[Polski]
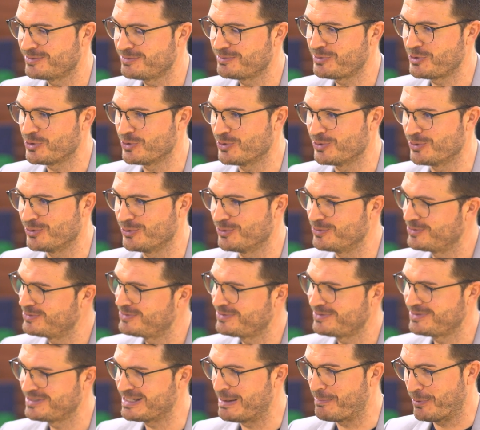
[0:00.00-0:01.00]
był
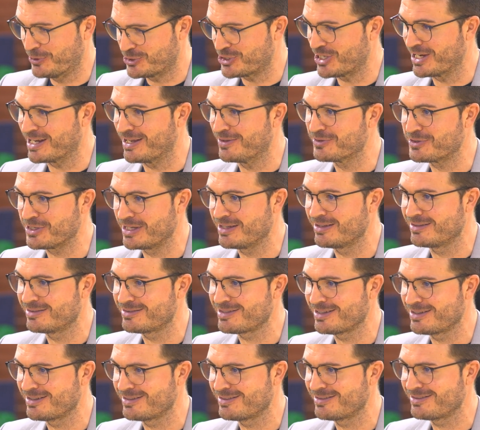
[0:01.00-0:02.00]
ja poczekam ten,
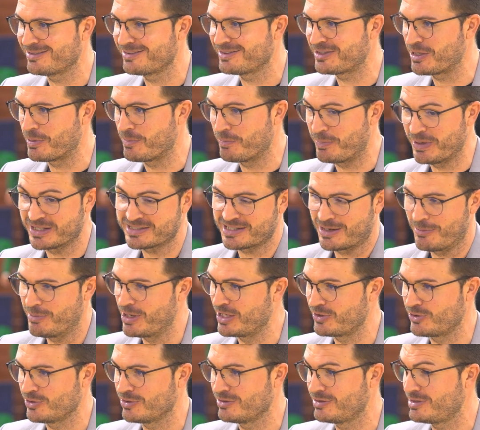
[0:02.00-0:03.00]
ten, ten
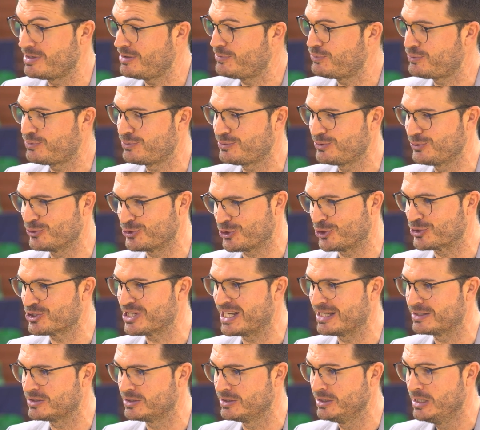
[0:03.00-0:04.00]
pensament, no, dużo
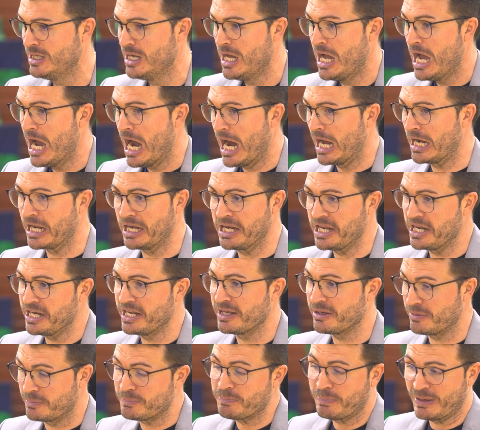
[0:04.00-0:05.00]
čas, no. Ale nie,
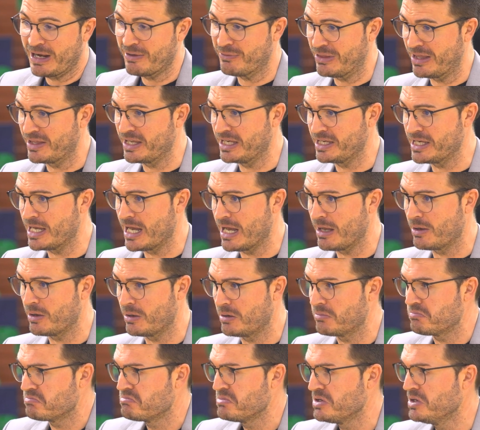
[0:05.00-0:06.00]
nie, prawda jest,
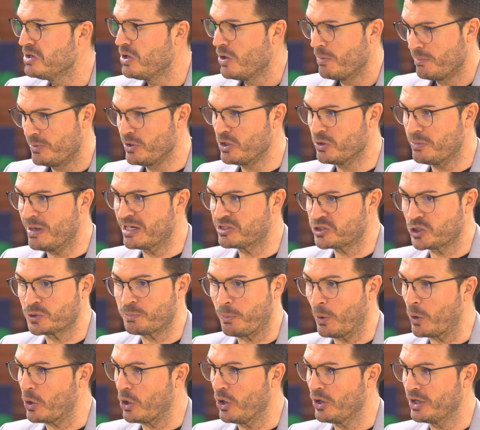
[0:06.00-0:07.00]
ja bio bardzo
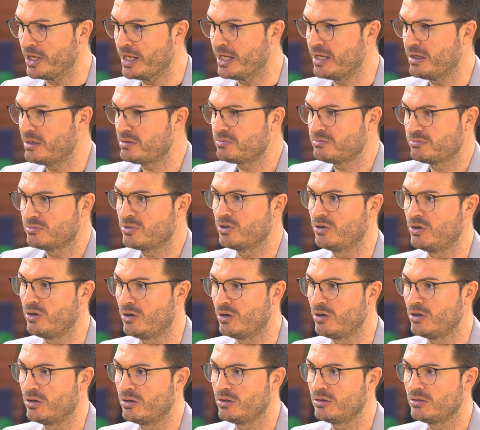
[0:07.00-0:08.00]
spokojny,
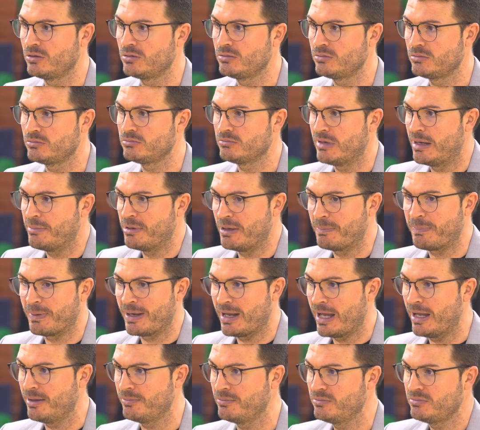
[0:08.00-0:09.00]
bo mamy
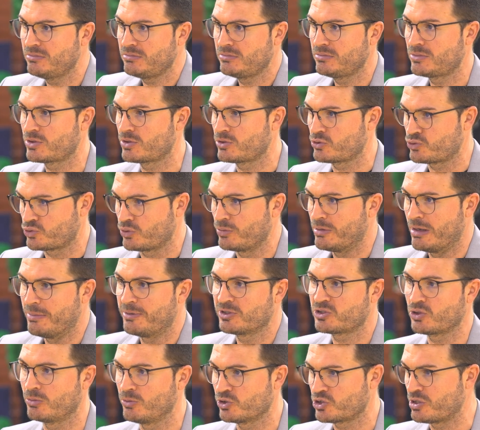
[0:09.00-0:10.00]
plan,
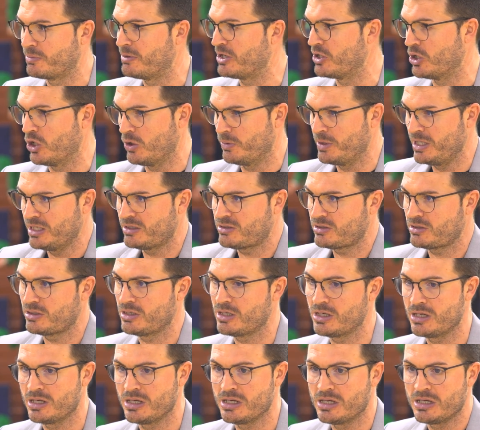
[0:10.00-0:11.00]
rozumiemy, co możemy robić
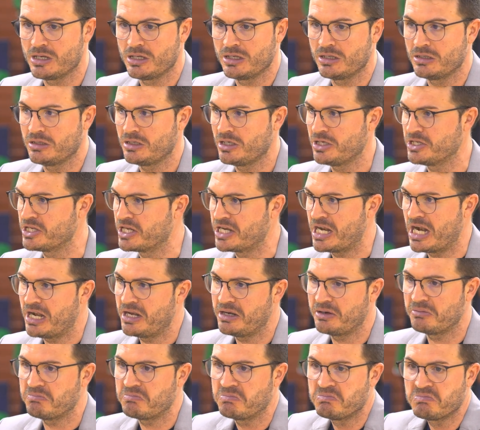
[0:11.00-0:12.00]
i, i
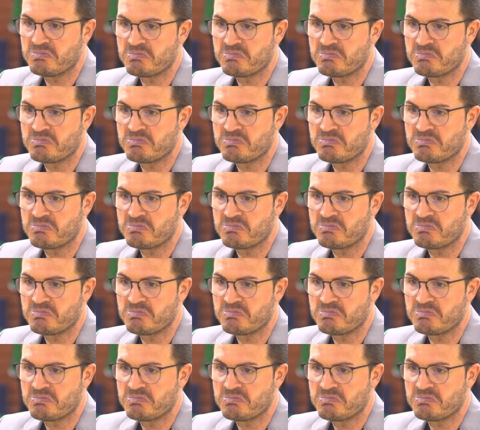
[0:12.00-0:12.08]
generalnie